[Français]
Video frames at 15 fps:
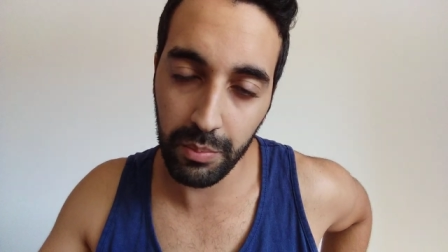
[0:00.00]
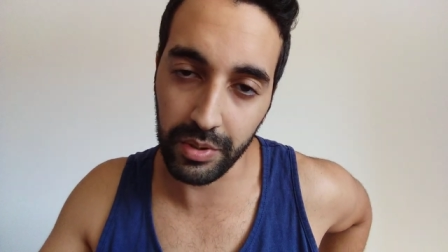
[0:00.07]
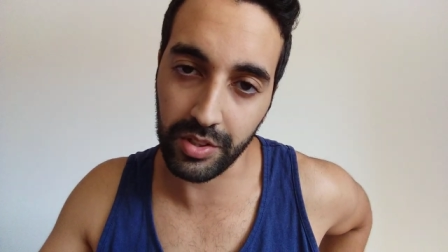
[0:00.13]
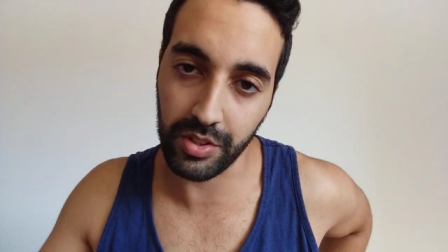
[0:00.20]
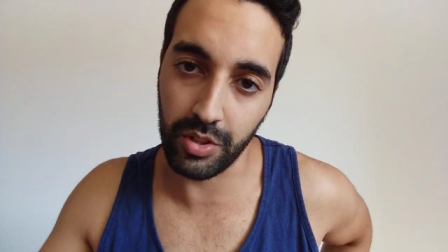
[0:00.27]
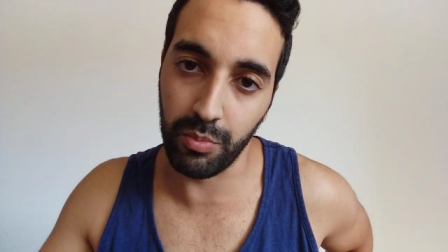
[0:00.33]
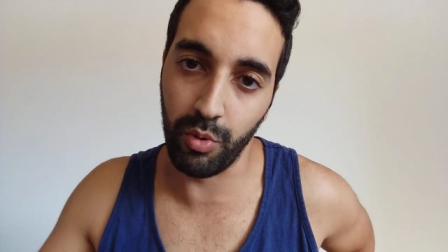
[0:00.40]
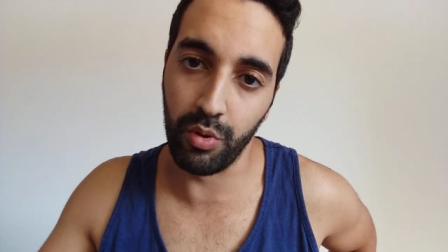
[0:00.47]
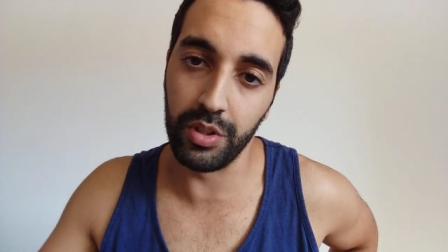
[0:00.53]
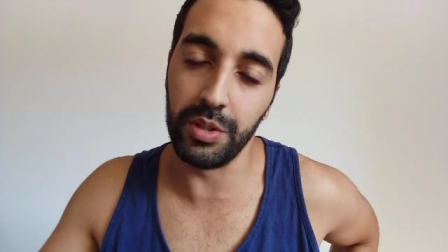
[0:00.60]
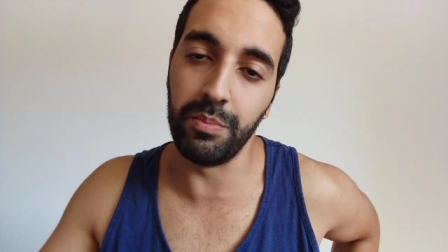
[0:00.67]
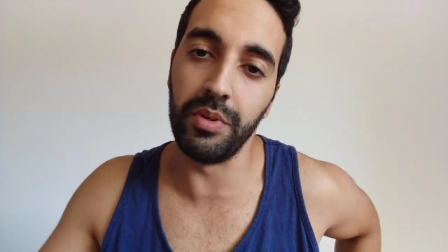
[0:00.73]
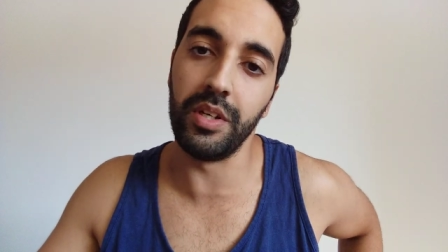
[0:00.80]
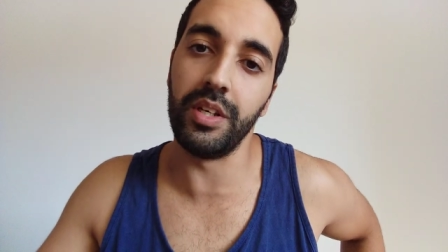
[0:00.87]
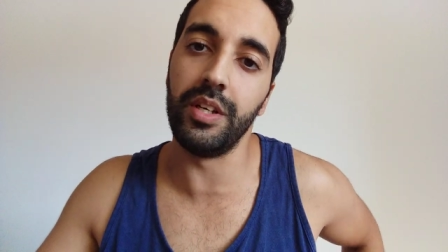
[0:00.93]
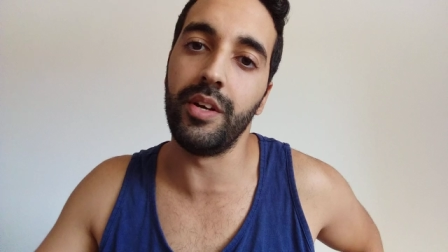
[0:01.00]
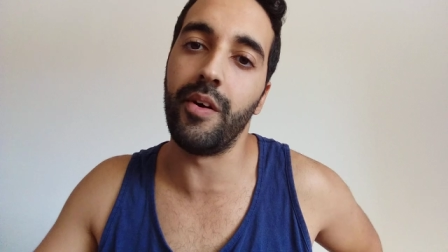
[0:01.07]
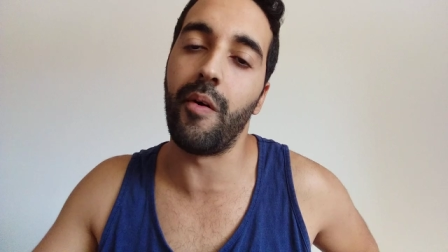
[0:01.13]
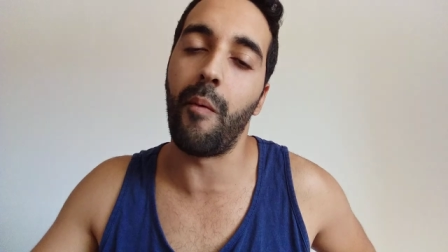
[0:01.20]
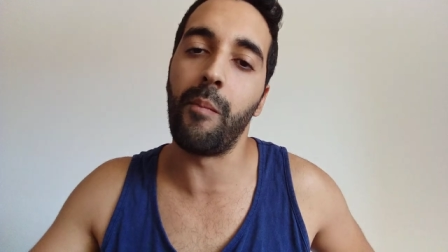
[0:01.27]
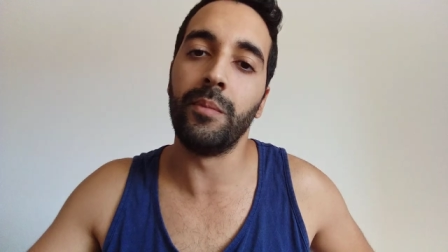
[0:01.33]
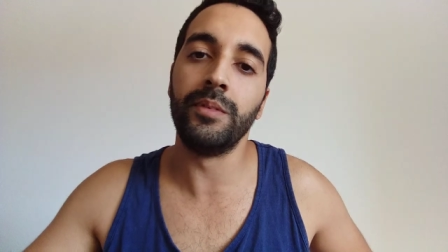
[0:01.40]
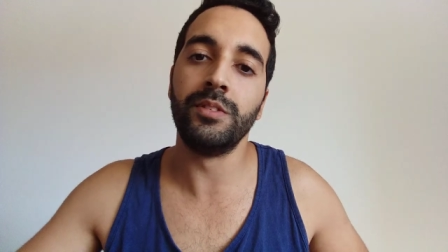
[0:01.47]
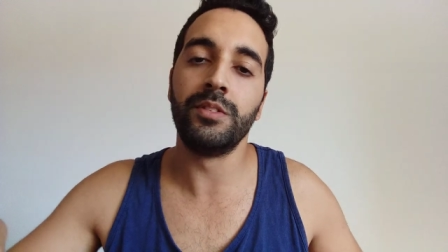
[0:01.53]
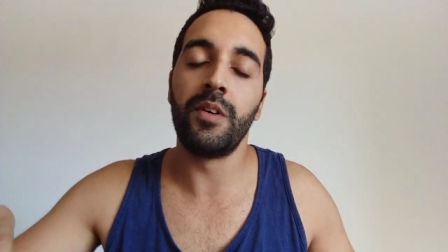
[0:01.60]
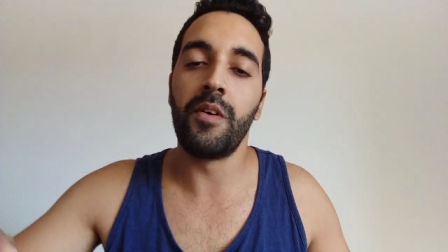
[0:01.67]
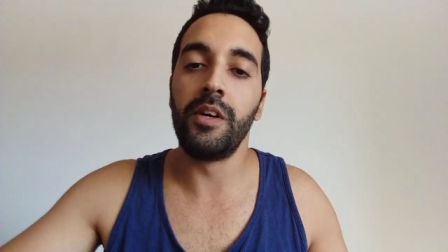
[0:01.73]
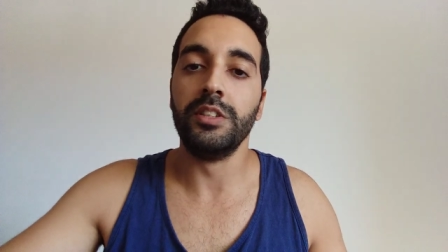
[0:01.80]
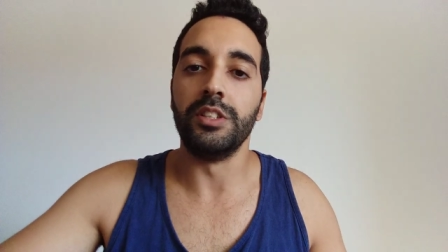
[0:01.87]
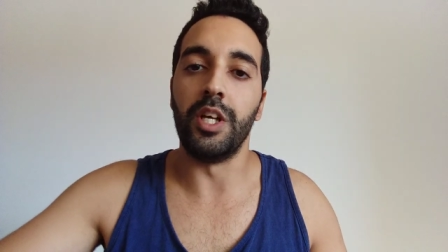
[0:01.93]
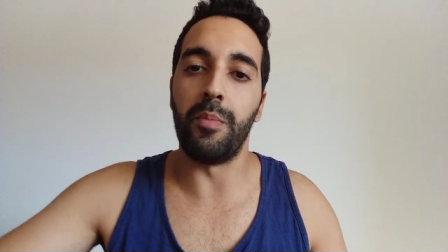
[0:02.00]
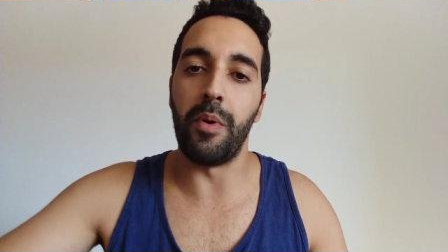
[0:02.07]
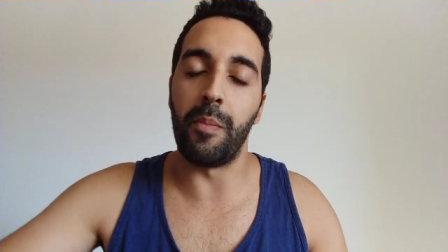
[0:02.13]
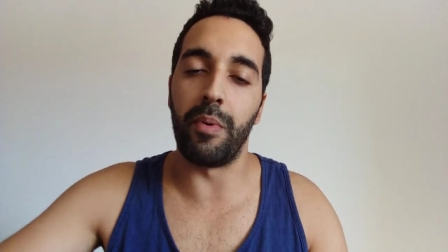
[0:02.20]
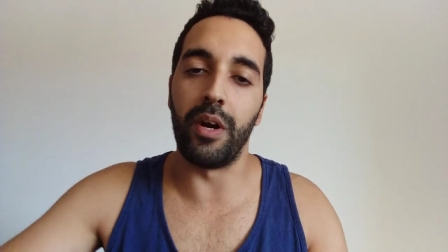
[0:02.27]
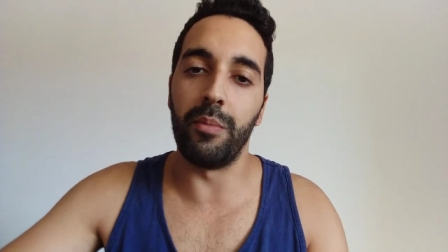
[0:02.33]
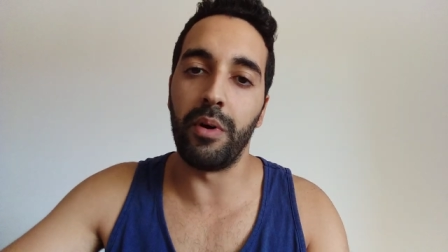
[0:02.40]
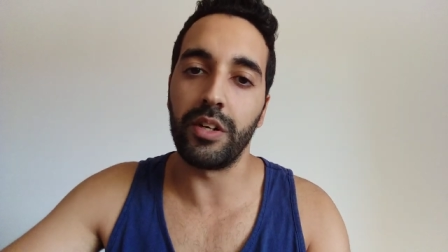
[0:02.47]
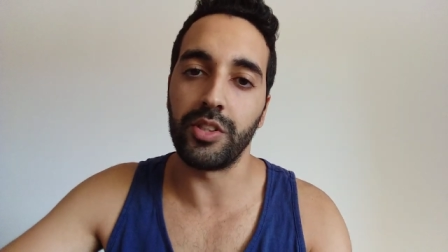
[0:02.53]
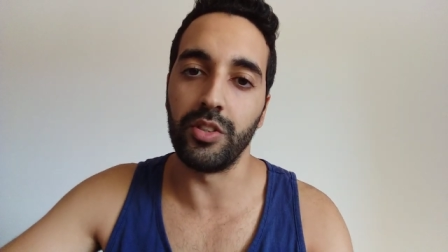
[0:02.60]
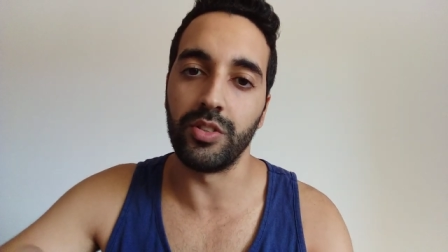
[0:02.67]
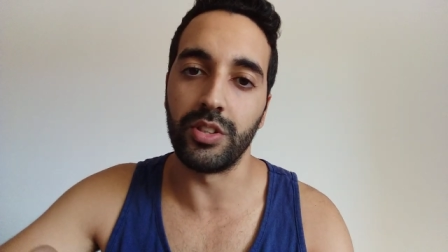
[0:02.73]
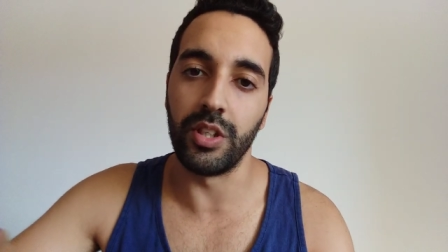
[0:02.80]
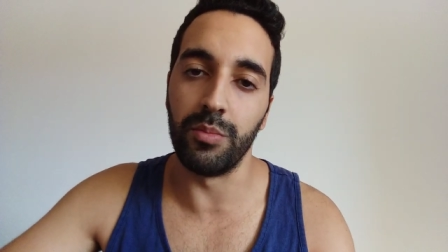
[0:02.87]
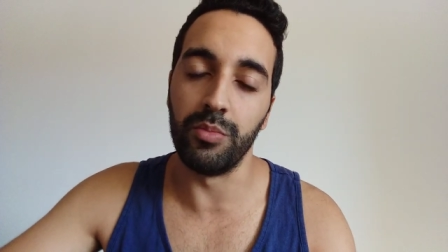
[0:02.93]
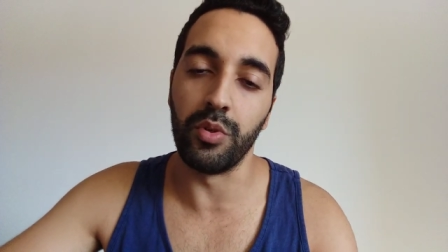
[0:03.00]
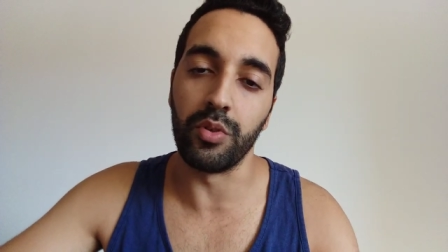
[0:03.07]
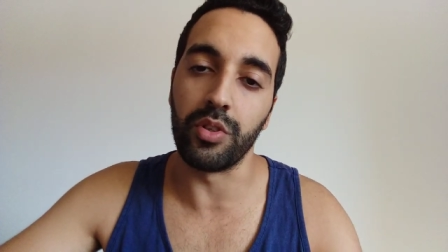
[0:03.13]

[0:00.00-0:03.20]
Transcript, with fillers: Parce que bon, eBay euh, et PayPal marchent ensemble.